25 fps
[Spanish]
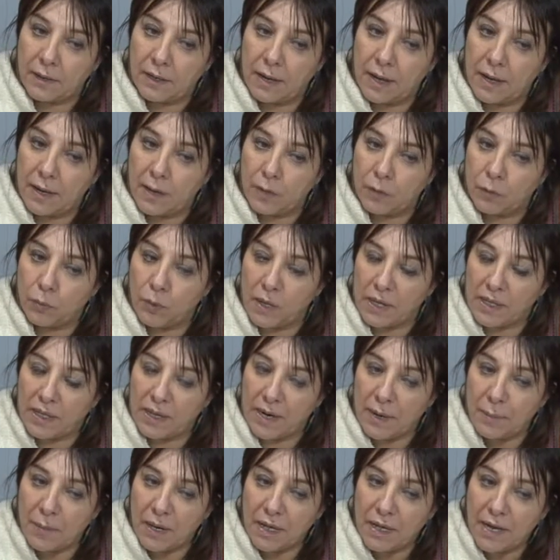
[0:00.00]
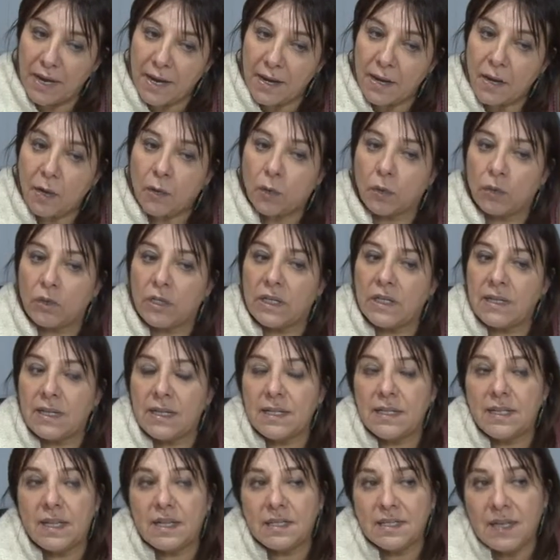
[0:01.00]
ah, durante la mañana con
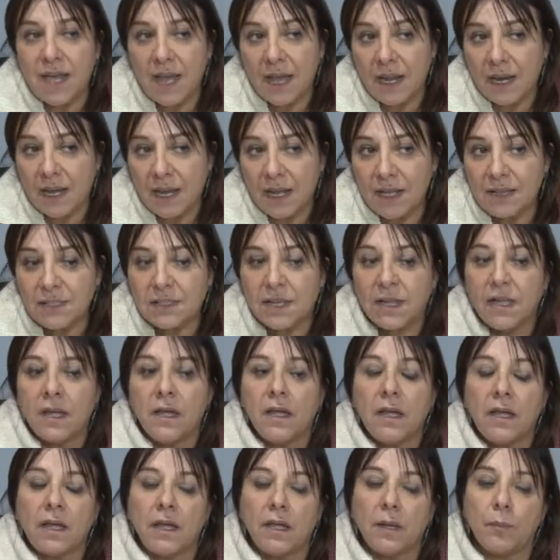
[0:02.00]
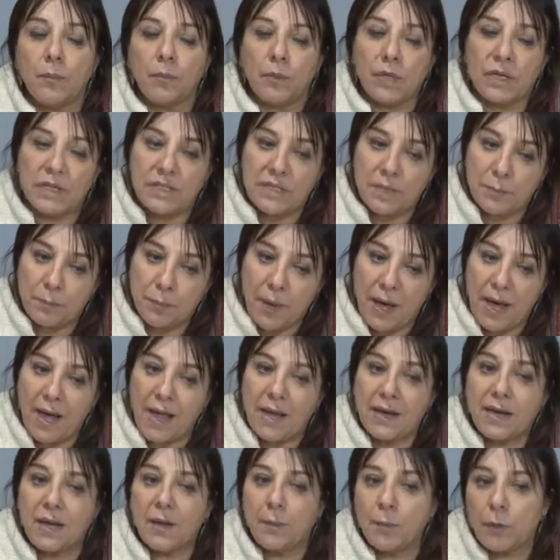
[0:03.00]
distintas áreas eh,
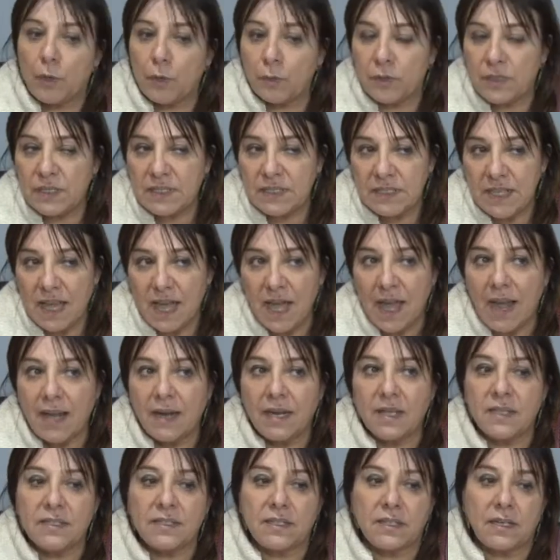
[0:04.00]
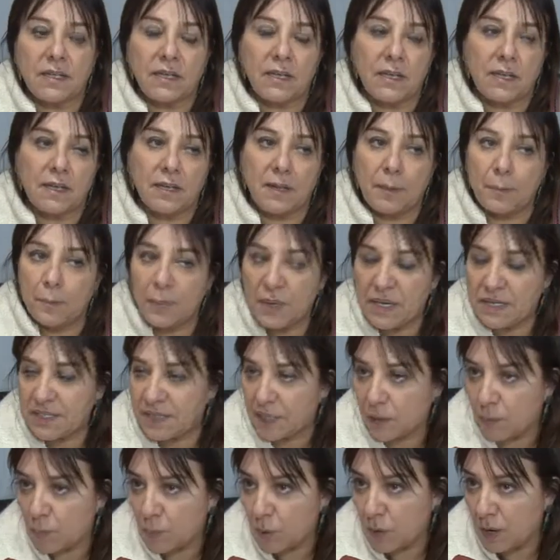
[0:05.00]
municipales, provinciales y de
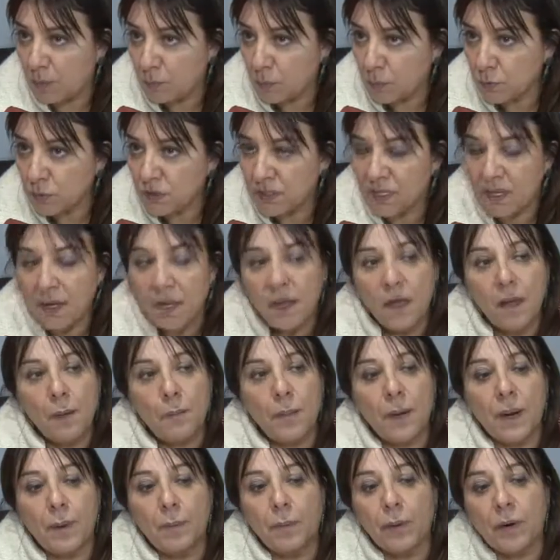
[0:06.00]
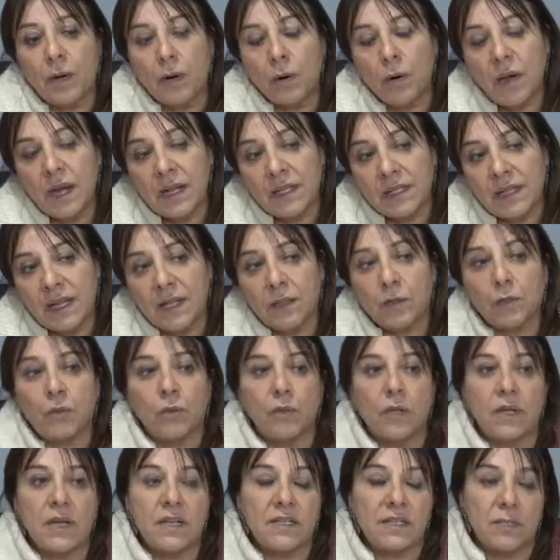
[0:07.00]
empresa como Camusi para ponernos al
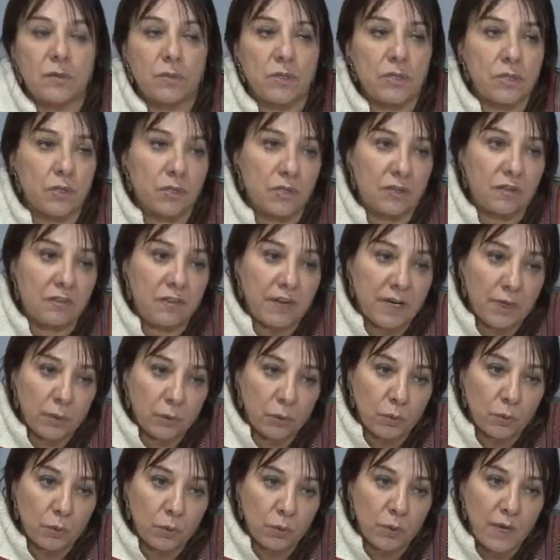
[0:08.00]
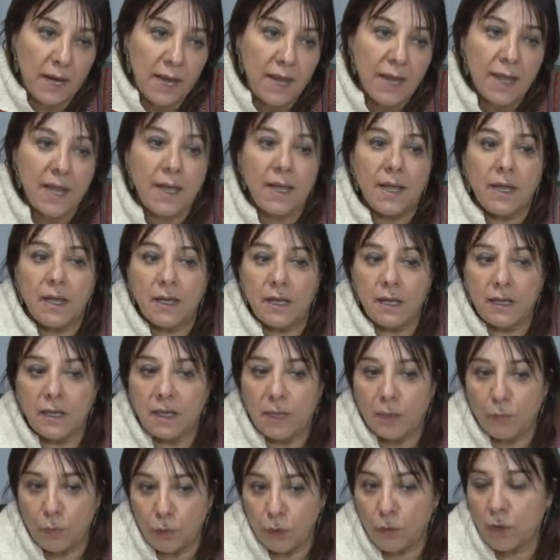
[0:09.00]
tanto de la situación de infraestructura y
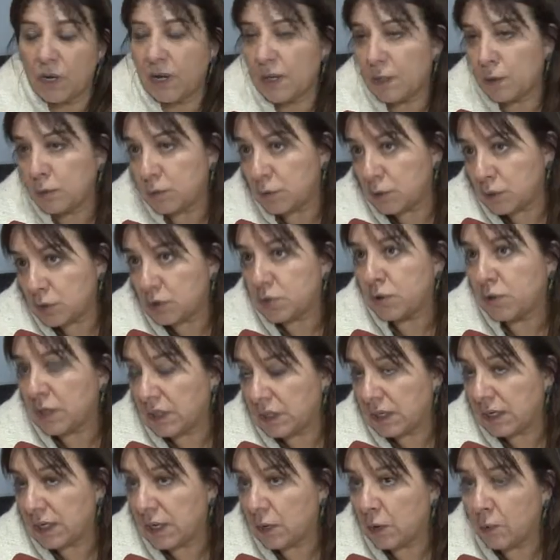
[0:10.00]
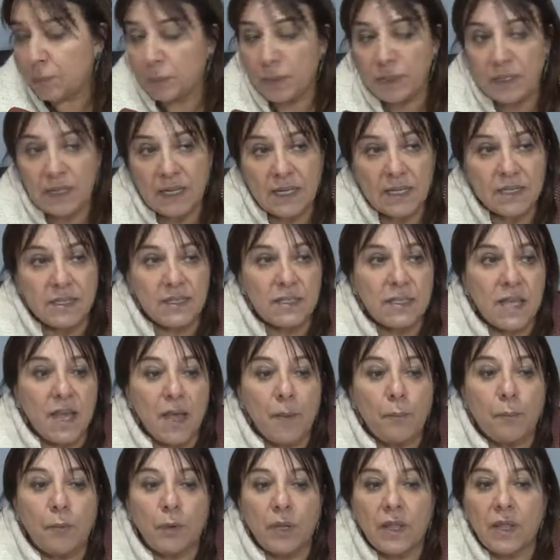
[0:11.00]
que bueno cada uno de ellos que tiene
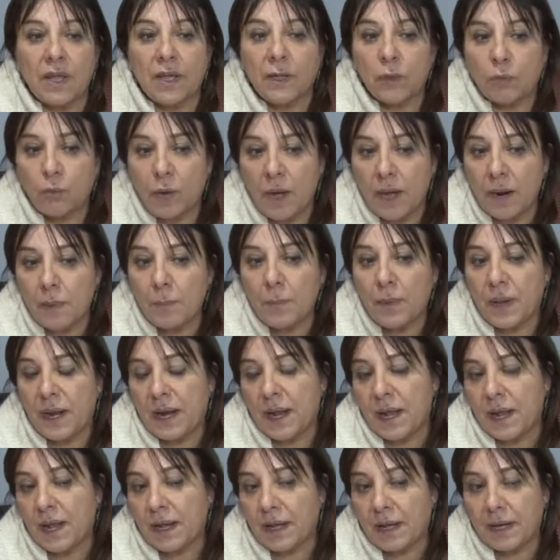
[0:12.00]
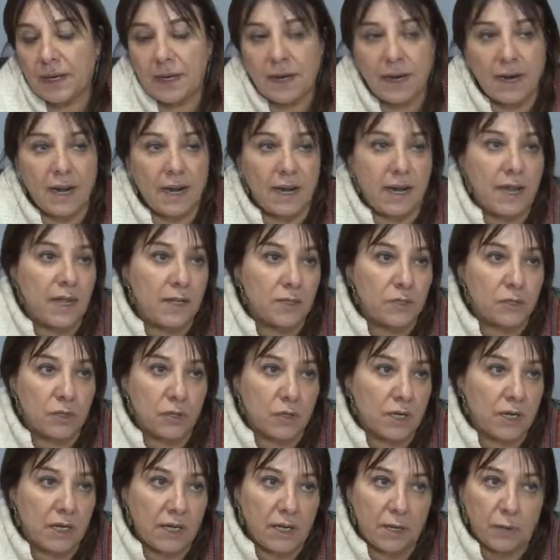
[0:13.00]
competencia pueda actuar para generar las
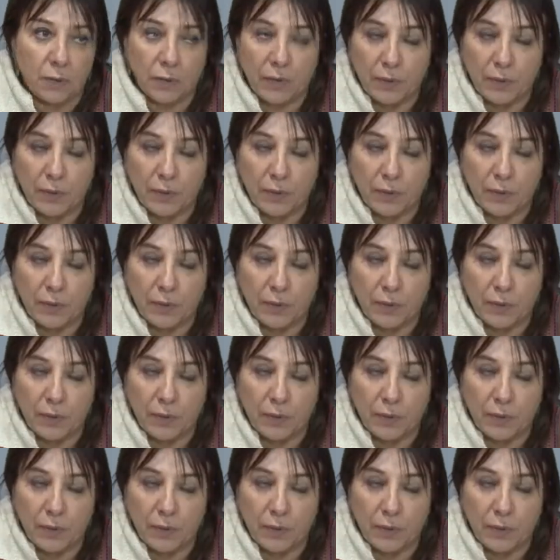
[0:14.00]
acciones que